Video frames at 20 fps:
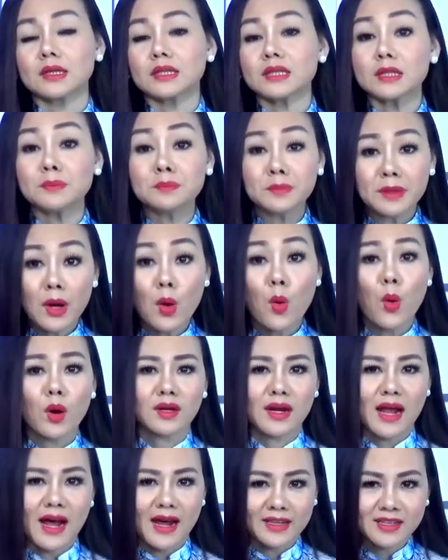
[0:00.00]
Túm cái cuộn
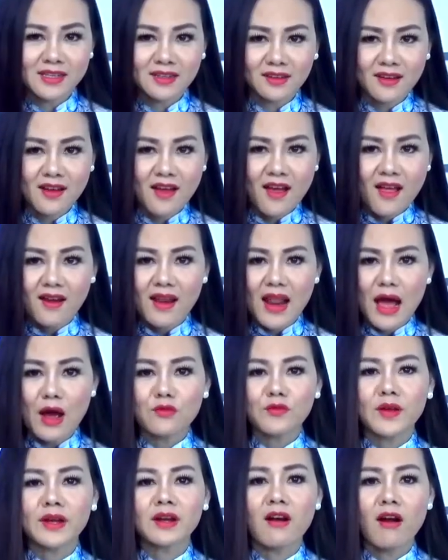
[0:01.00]
lại là
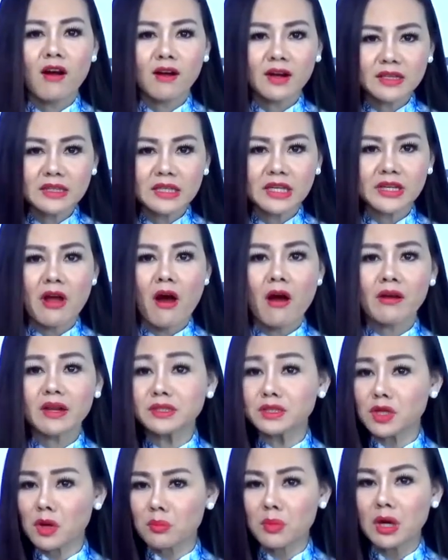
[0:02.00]
phải có cái gì đó để
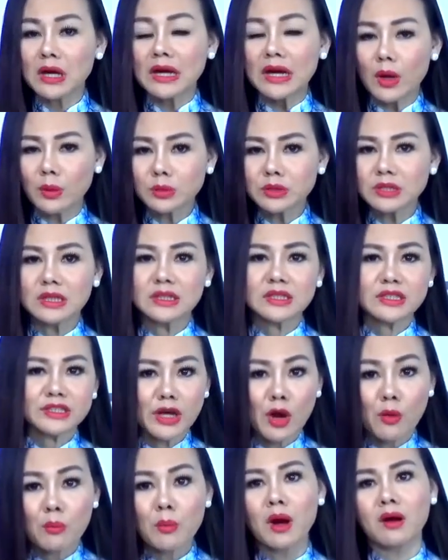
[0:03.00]
chào mừng công trình
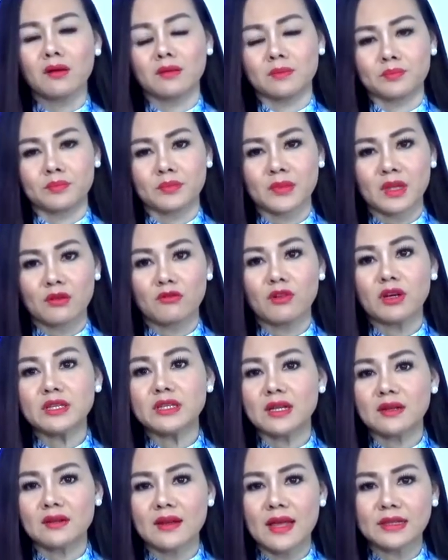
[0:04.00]
chào mừng. Và
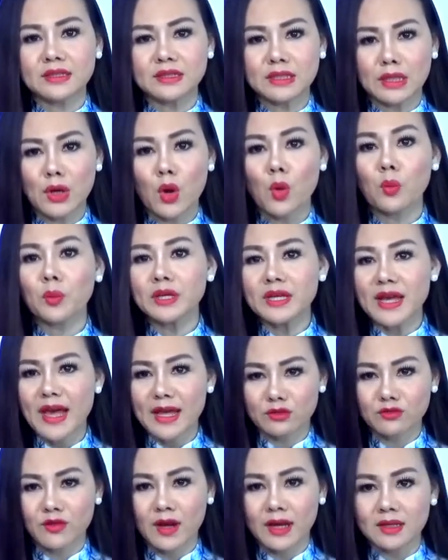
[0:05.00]
nhìn lên trên cũng y hệt
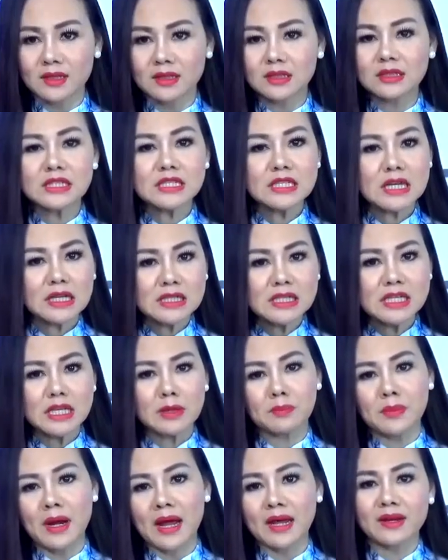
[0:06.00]
vậy, cứ nhân
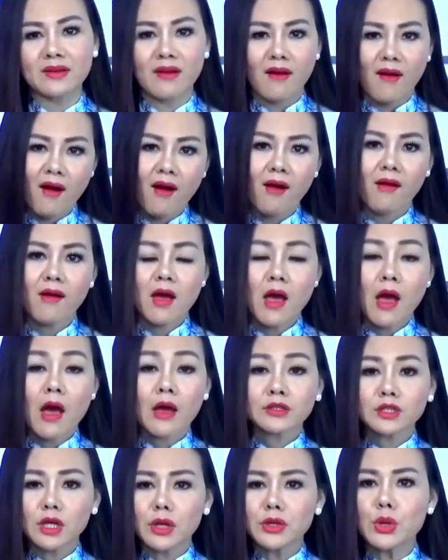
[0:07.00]
dịp này nọ.
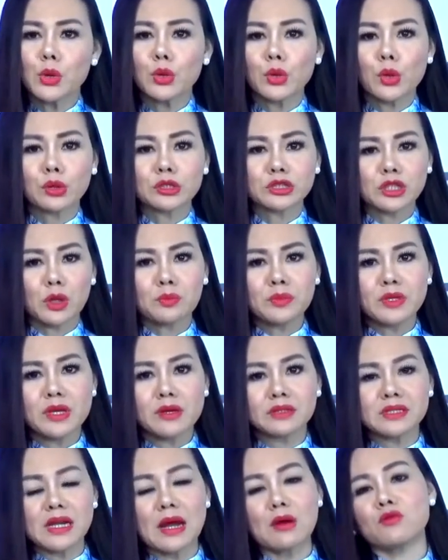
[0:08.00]
Cho dù cuộc sống diễn
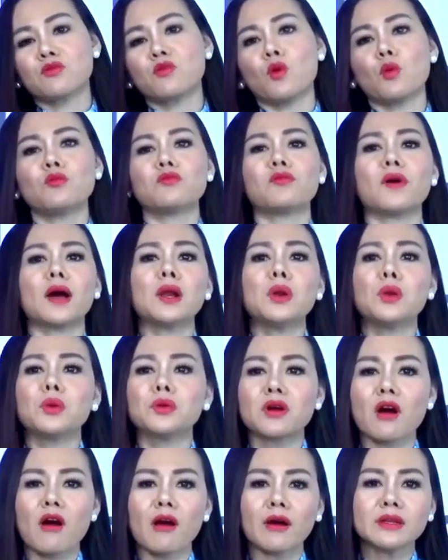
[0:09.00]
ra vốn phải luôn
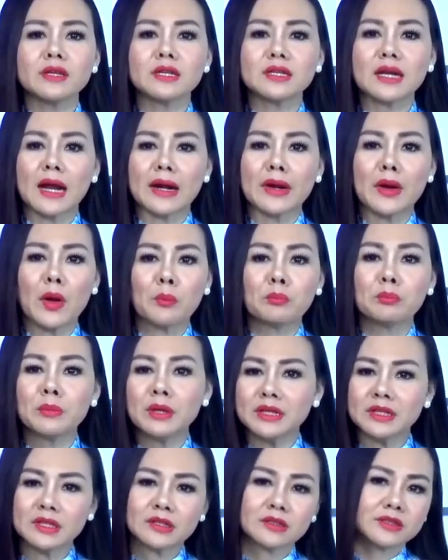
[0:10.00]
có những hành động
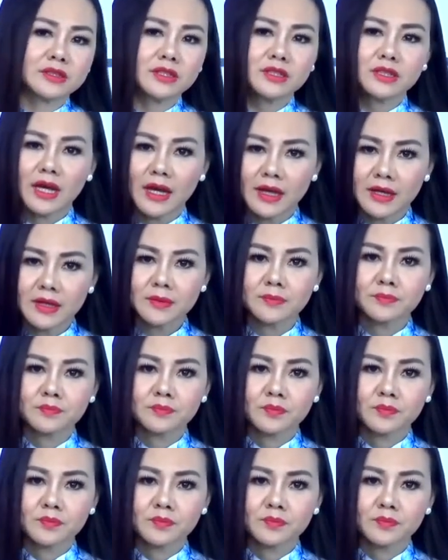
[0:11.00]
bình thường như thế.